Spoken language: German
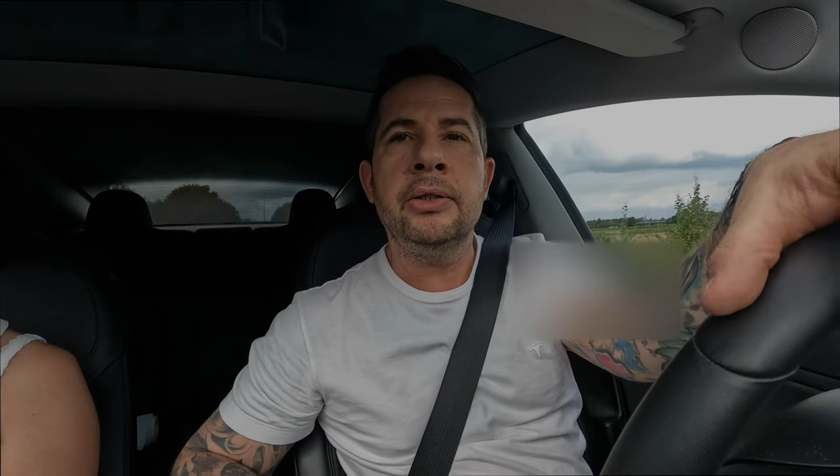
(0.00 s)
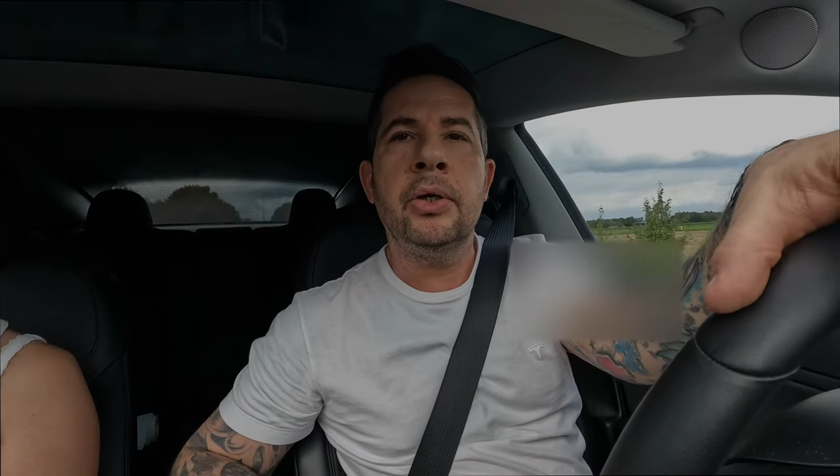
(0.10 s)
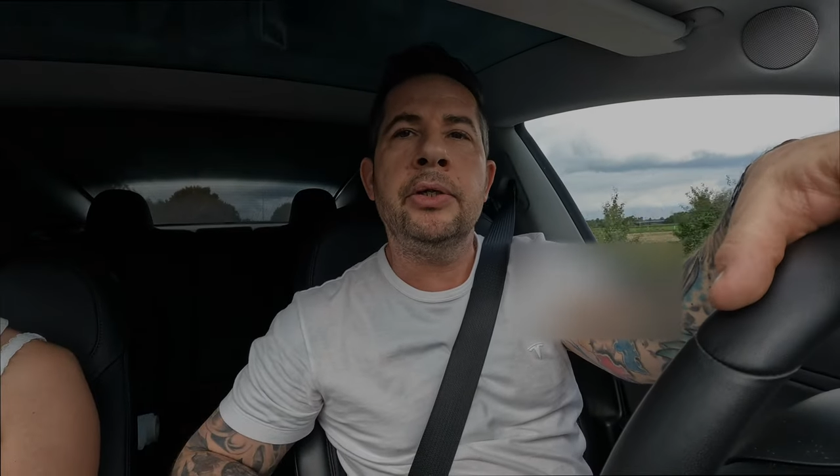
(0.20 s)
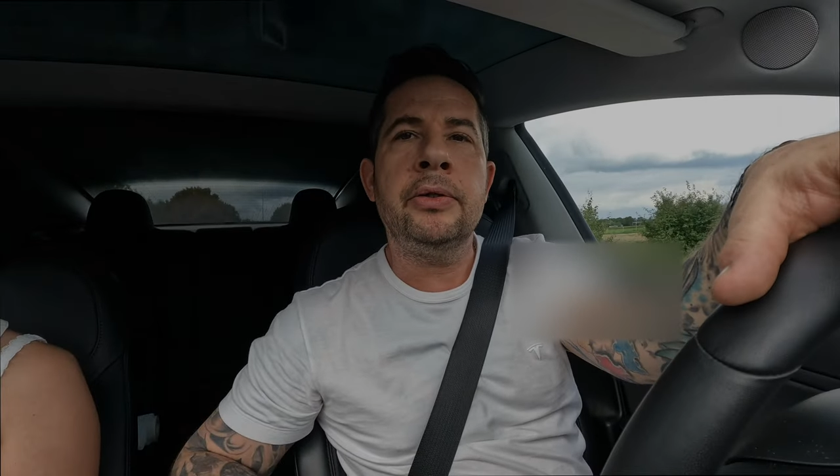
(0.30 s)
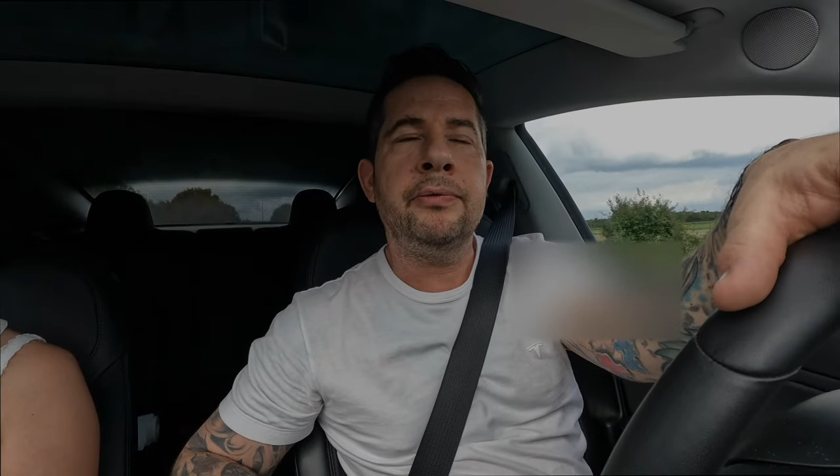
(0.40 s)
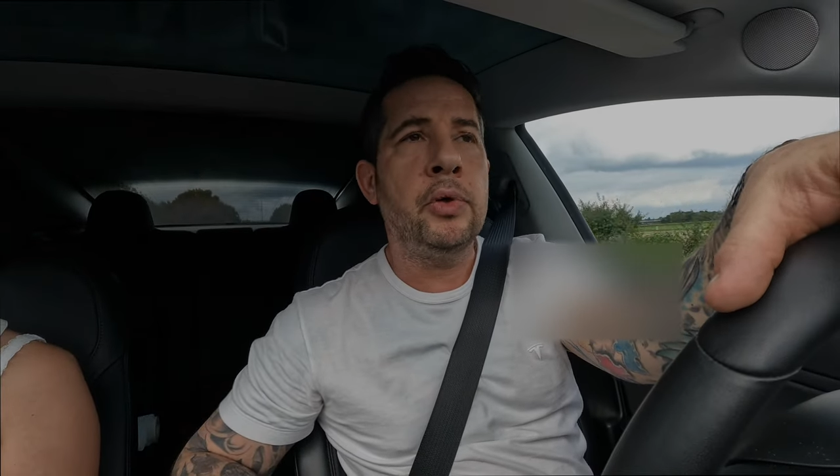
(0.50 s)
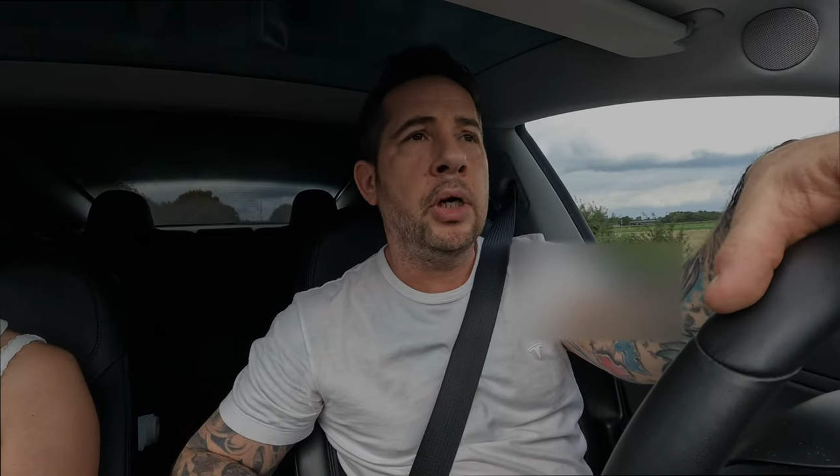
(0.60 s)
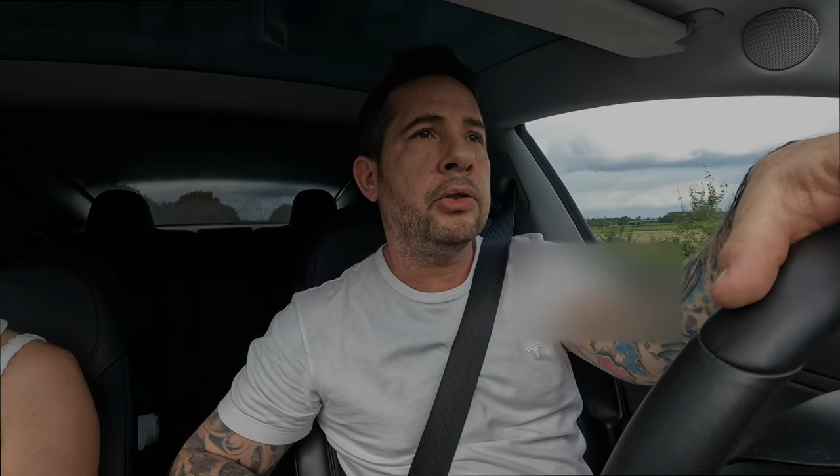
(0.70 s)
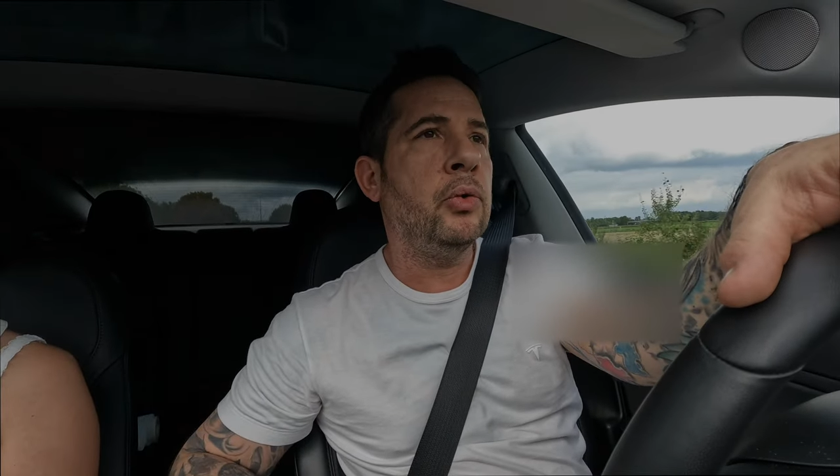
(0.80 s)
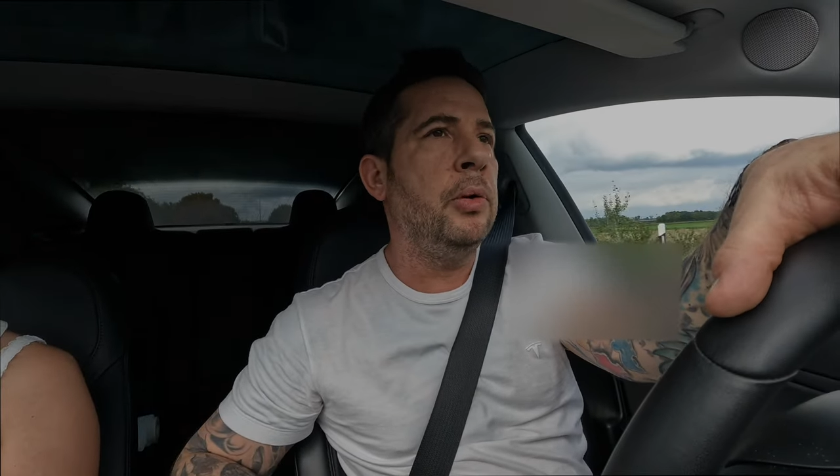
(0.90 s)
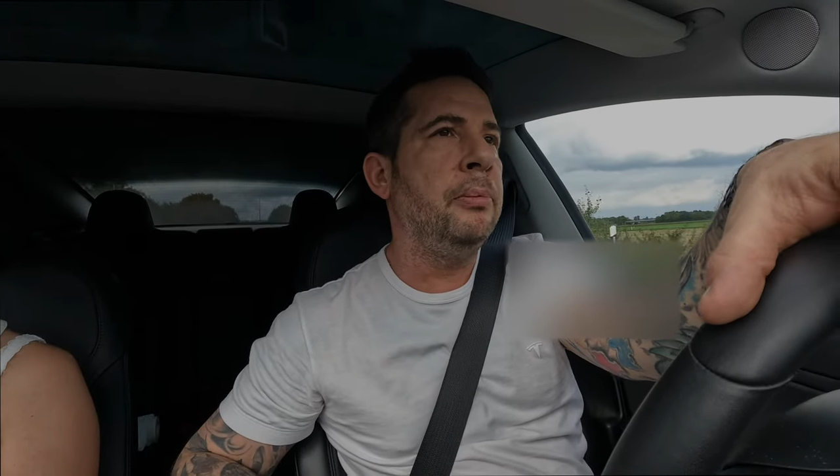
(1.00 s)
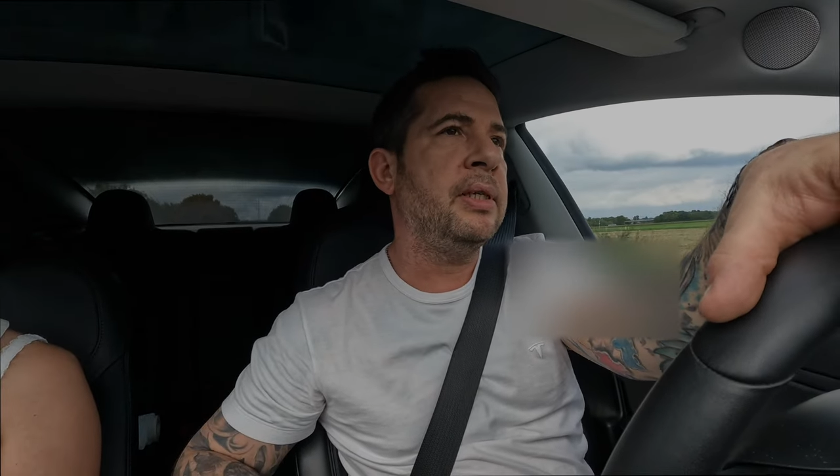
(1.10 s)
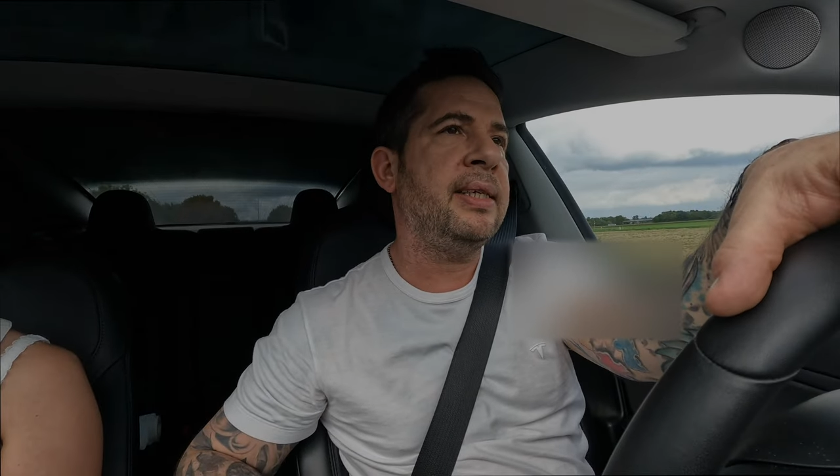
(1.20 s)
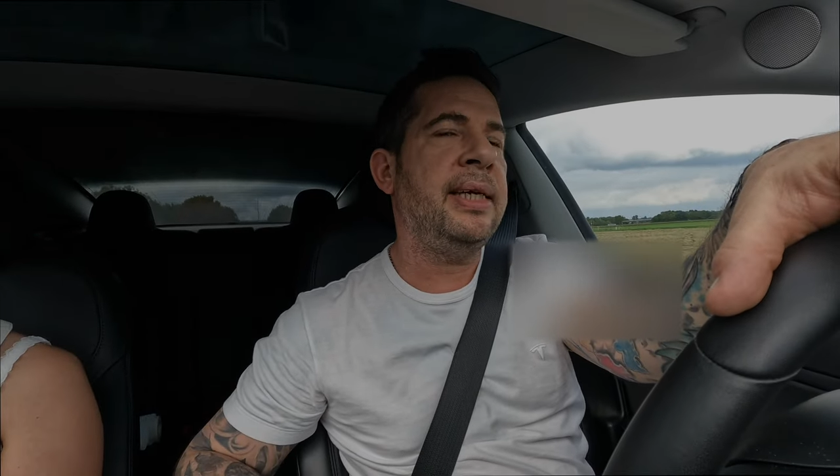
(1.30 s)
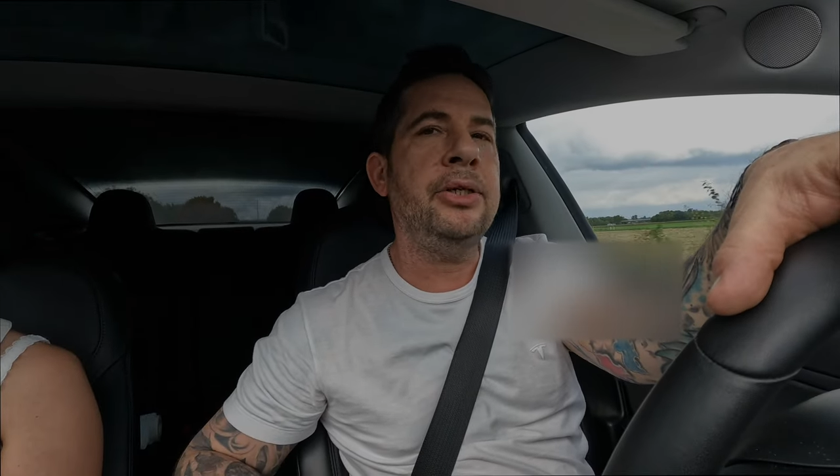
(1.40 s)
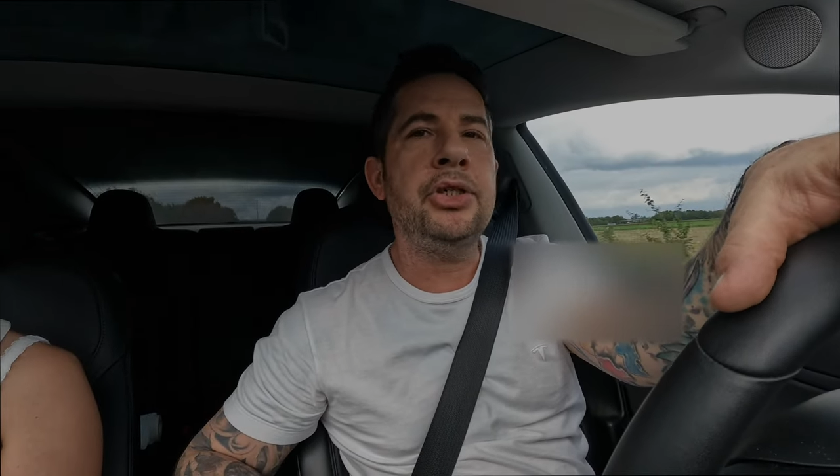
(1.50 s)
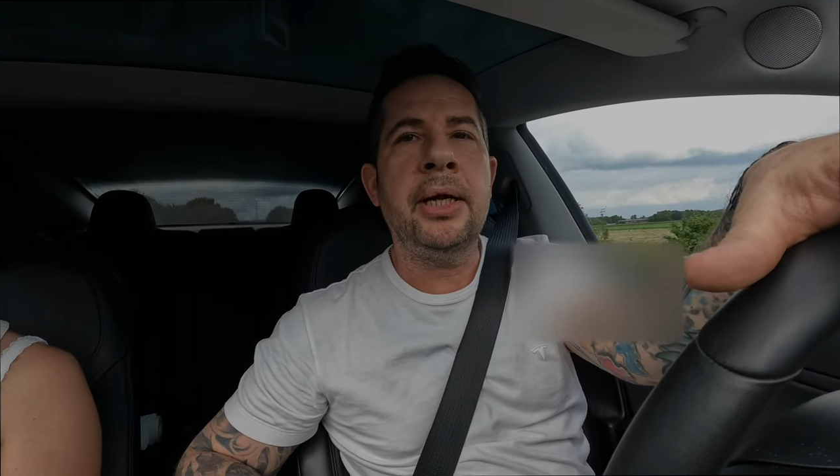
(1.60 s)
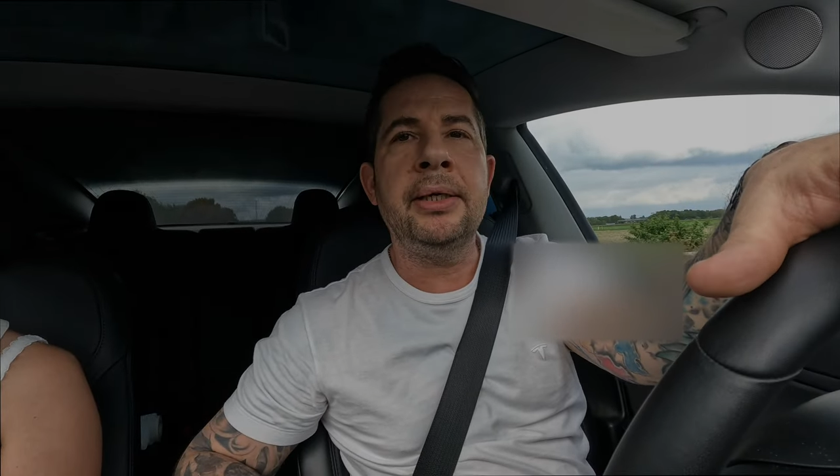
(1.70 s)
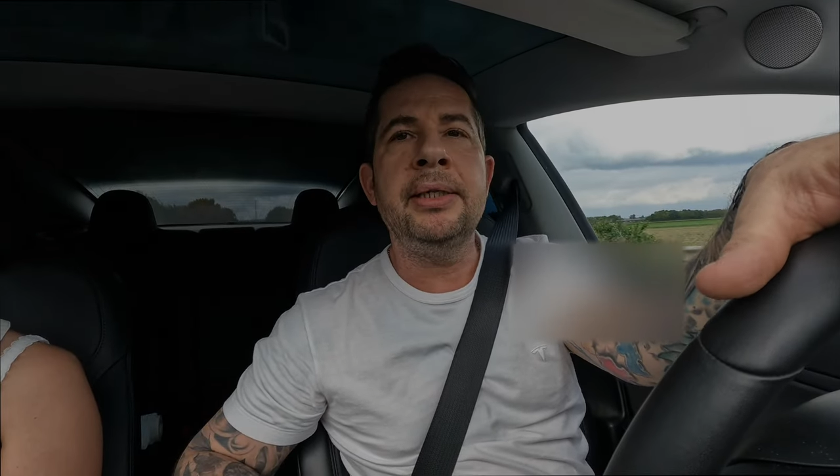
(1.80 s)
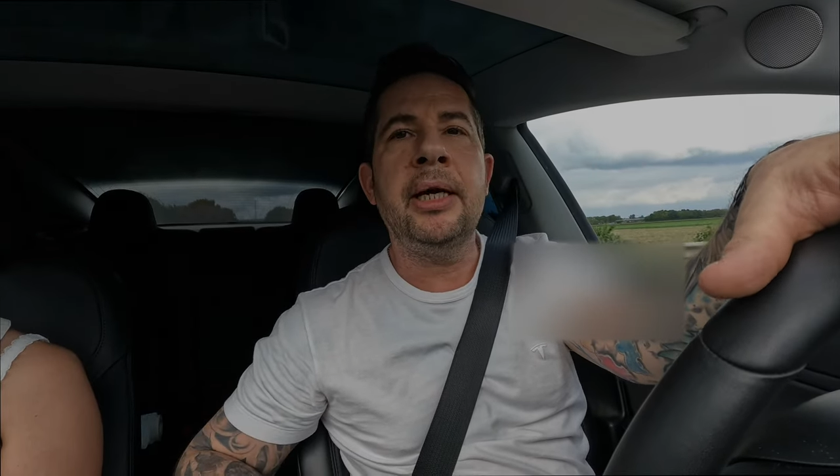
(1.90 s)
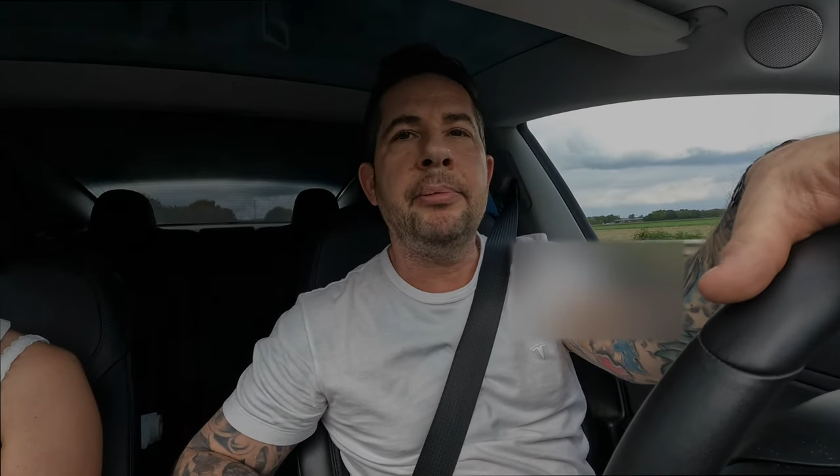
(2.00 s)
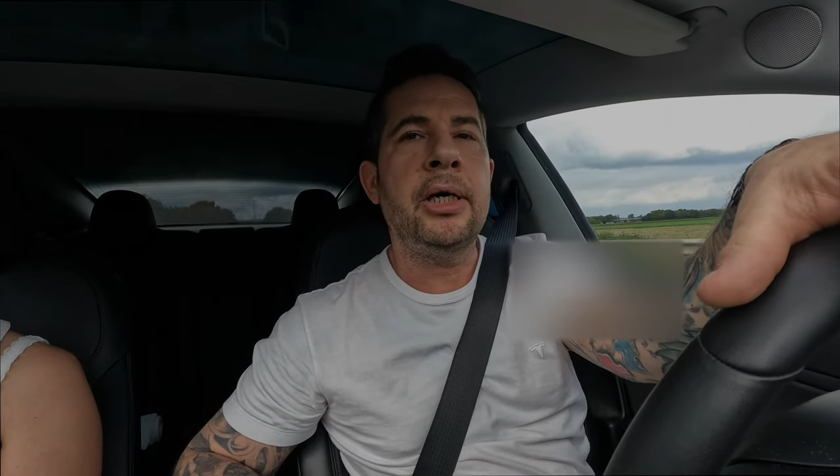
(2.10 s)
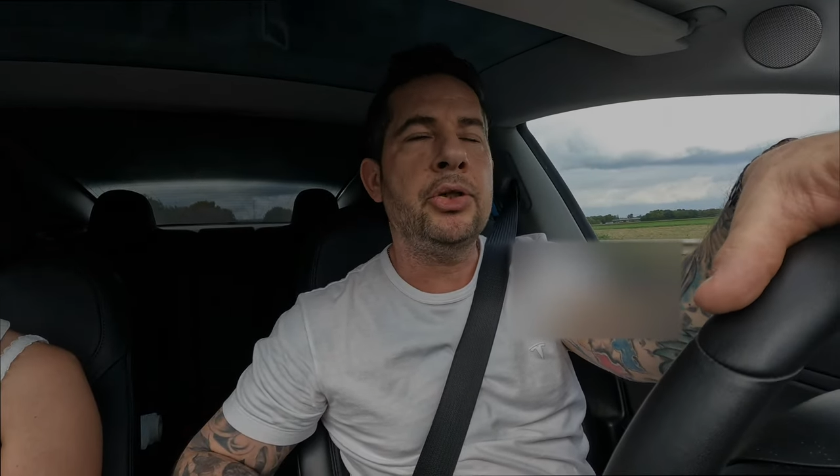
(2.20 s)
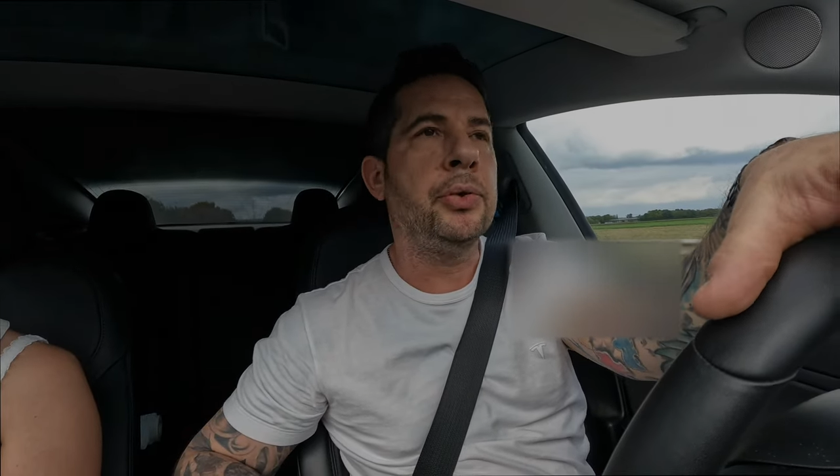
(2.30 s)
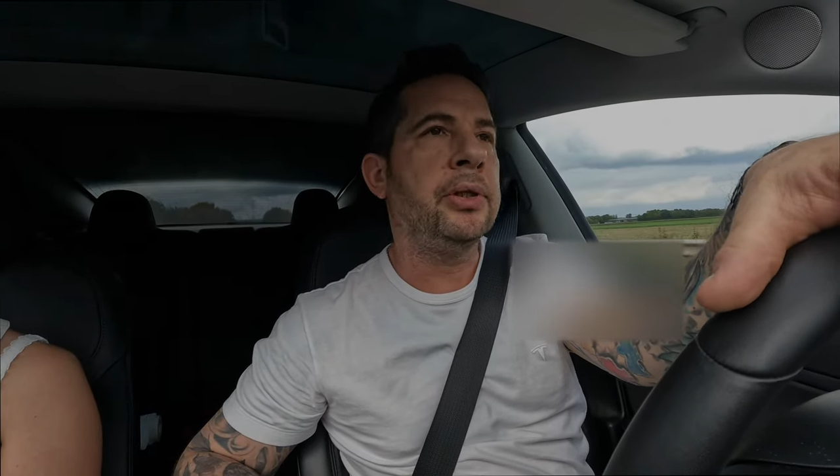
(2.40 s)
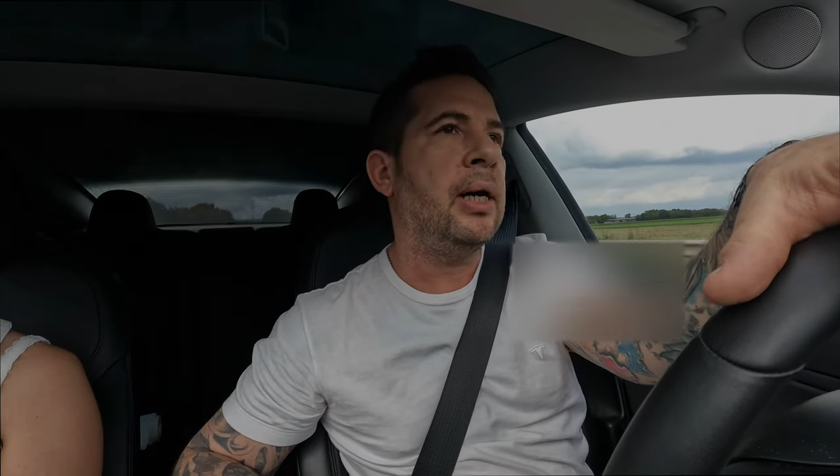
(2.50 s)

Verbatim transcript: dort vor Ort umgesehen, standen ja ein paar Stück